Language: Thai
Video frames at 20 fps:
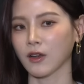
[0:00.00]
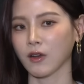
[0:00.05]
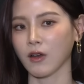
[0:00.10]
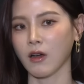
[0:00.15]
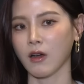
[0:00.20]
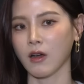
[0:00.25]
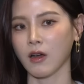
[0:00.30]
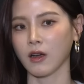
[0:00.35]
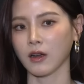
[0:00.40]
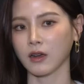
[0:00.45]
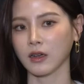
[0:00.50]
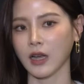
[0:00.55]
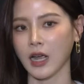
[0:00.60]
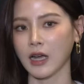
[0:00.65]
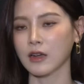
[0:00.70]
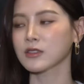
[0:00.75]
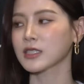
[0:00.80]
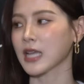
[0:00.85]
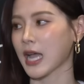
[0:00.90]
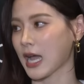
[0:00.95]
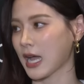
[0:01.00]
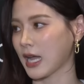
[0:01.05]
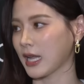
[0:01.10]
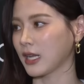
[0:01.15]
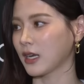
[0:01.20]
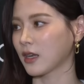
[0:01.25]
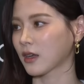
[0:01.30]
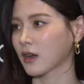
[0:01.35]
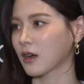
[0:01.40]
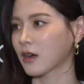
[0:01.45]
แล้วก็เข้าใจ
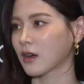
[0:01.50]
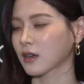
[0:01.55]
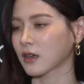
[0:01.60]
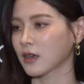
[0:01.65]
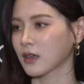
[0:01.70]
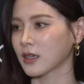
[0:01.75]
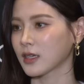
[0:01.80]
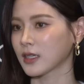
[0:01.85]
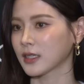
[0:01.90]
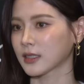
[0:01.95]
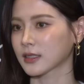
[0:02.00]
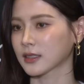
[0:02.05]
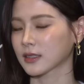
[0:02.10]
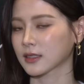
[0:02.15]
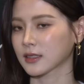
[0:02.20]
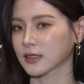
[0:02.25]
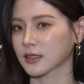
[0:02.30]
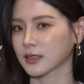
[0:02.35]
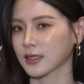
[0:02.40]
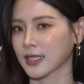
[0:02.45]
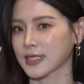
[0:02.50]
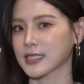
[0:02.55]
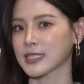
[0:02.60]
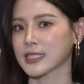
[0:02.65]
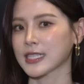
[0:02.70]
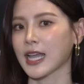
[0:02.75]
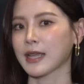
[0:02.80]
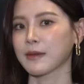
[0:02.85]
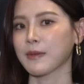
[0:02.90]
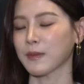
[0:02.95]
แล้วก็เลยตัดสิน
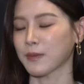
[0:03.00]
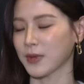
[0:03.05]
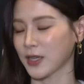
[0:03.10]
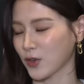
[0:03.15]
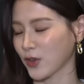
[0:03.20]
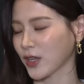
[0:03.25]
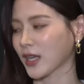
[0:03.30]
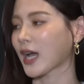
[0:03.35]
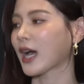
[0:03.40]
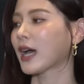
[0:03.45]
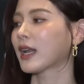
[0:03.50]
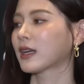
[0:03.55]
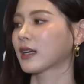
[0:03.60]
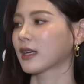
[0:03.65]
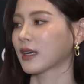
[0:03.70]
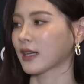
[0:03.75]
ใจแบบนี้ด้วยกัน